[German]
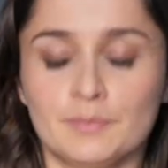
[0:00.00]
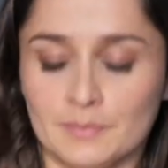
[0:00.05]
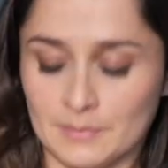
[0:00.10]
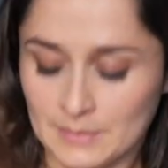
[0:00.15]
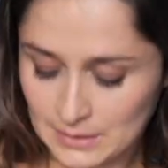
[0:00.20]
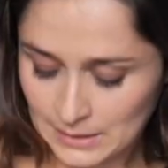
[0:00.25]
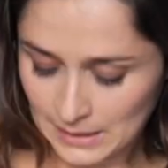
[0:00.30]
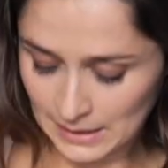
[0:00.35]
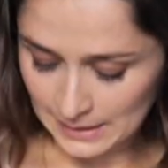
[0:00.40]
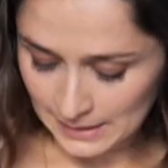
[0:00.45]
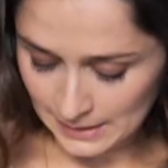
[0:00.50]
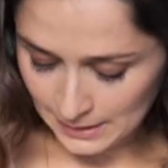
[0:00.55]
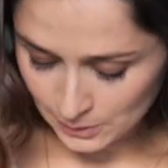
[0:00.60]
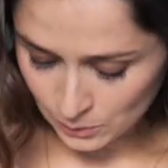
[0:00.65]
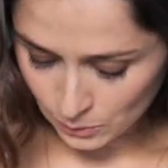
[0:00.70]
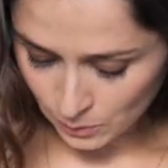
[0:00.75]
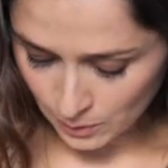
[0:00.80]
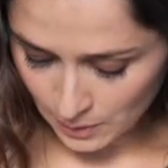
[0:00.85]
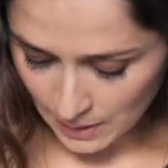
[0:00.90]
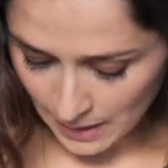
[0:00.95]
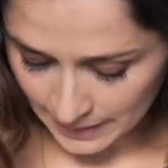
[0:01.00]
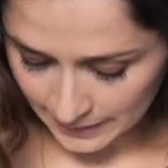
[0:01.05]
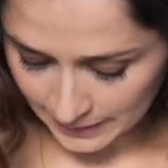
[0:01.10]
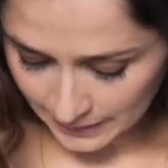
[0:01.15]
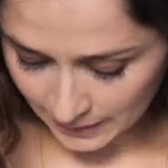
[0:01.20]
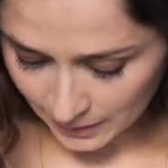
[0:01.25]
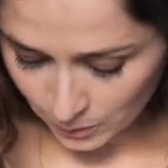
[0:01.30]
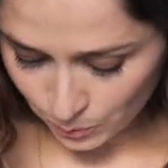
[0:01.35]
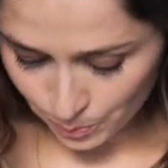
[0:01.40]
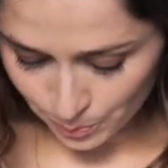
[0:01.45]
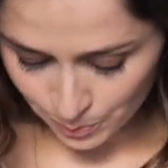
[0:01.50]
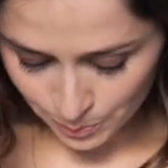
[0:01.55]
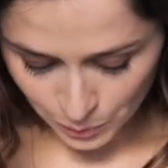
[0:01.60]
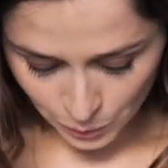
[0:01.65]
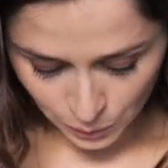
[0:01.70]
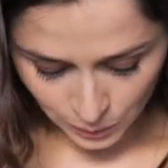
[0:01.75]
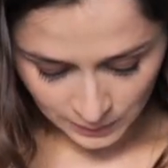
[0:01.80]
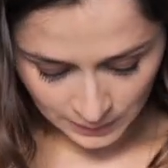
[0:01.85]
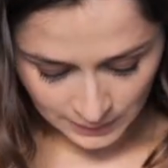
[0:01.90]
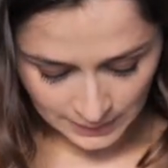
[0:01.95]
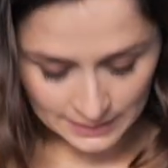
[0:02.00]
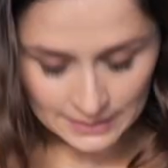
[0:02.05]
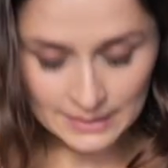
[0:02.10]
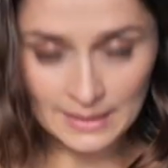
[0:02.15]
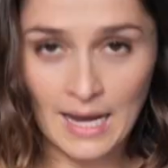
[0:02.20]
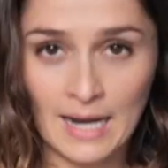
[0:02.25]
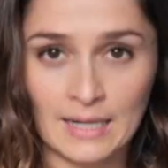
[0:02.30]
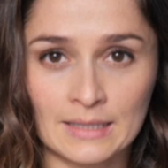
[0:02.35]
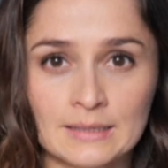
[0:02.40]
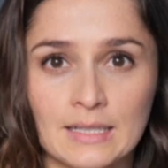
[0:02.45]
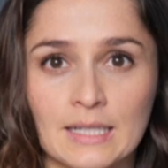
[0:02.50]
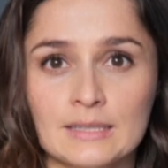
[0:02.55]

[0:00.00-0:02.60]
Das geht hier so an den Rippenbögen entlang,